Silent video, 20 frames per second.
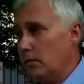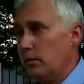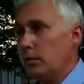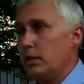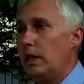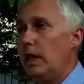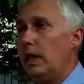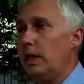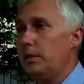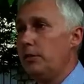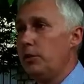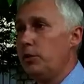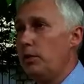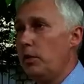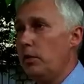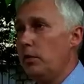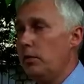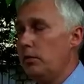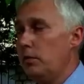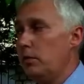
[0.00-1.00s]

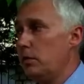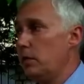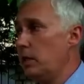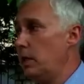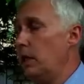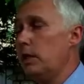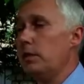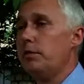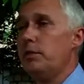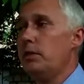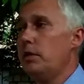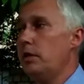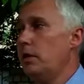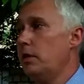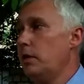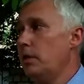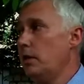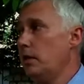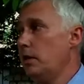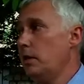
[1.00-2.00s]
следователю.
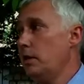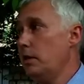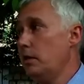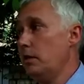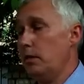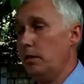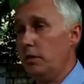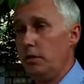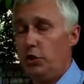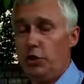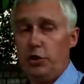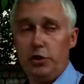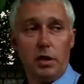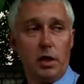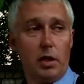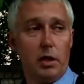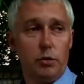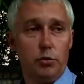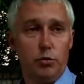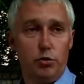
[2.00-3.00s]
Следователь
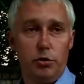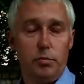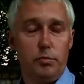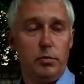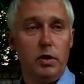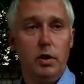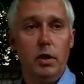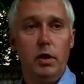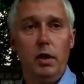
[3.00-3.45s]
считал нужным